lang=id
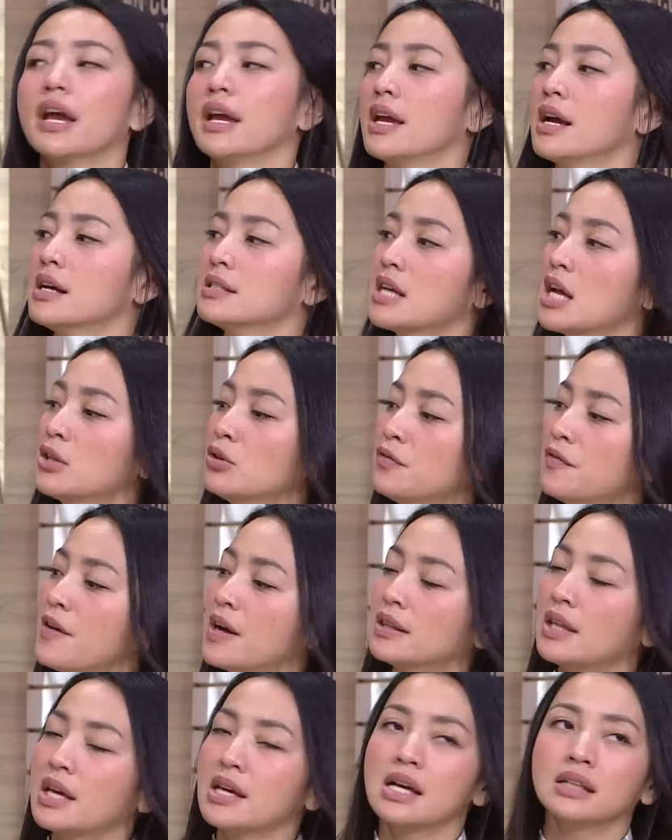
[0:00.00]
lihat. Oke, yang satu
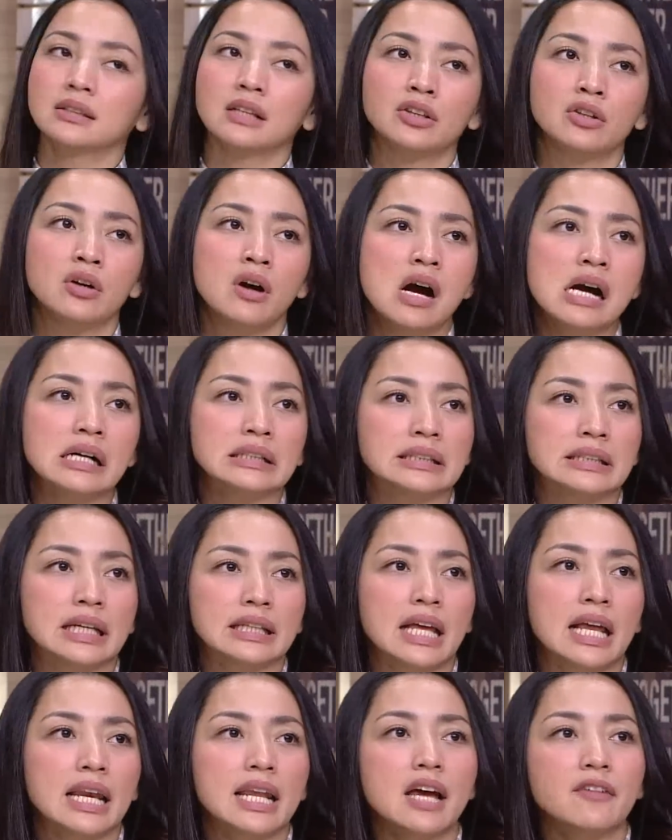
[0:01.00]
fakta, yang satu hoax.
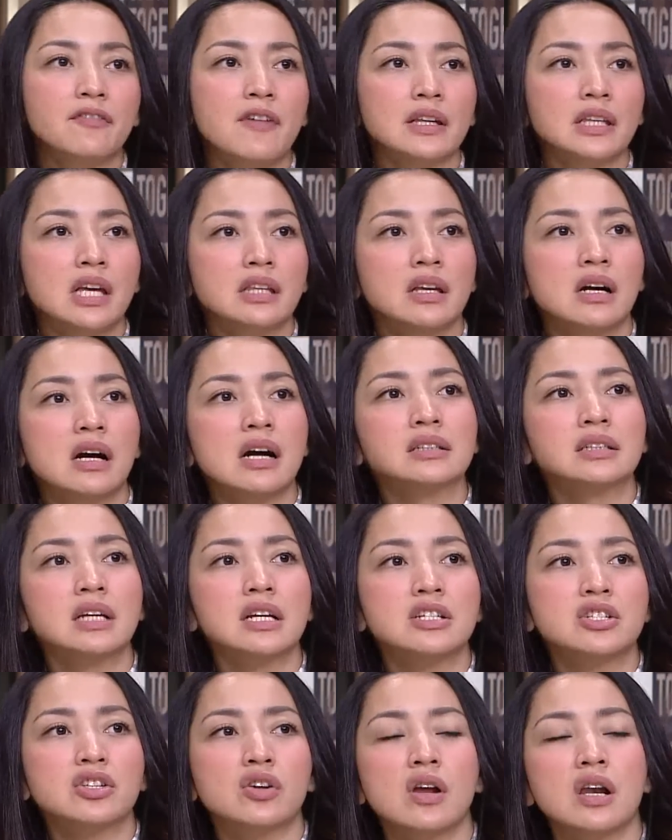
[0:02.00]
Kita lihat fakta atau hoax
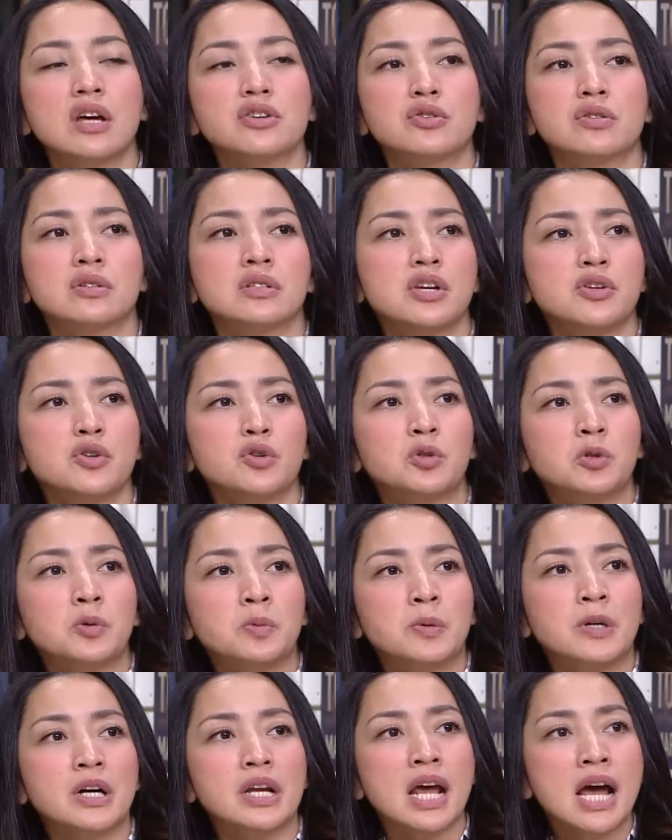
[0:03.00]
ada sekolah jurusan
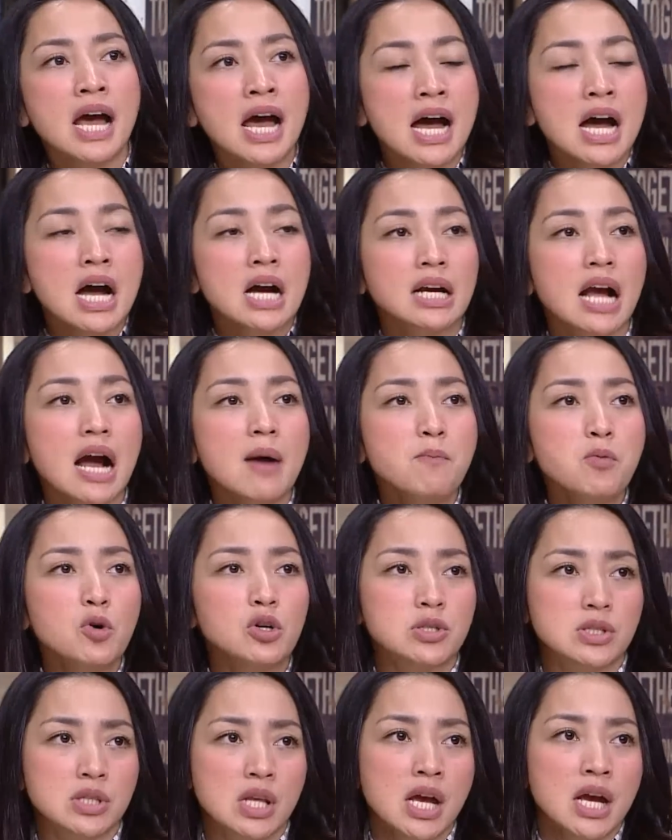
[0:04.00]
YouTuber
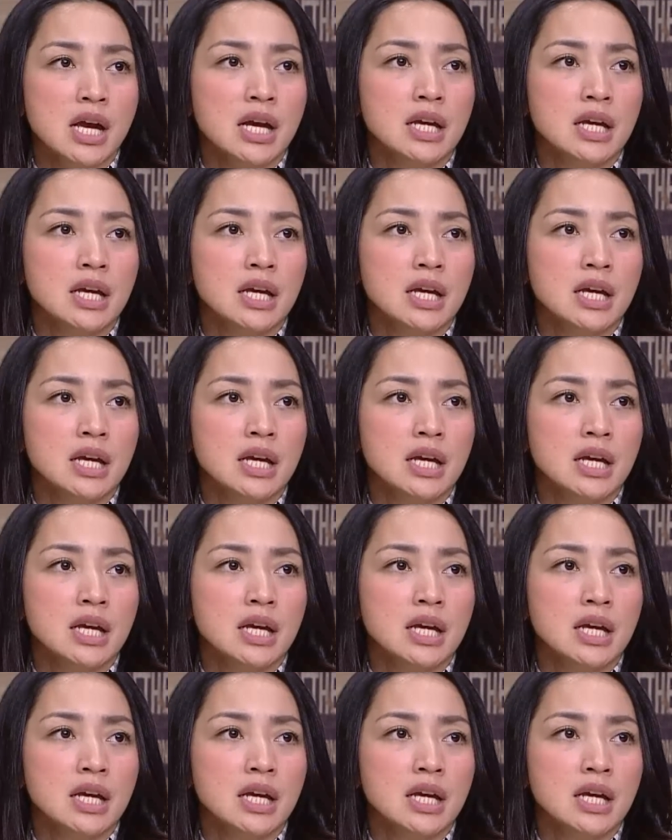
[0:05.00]
kampus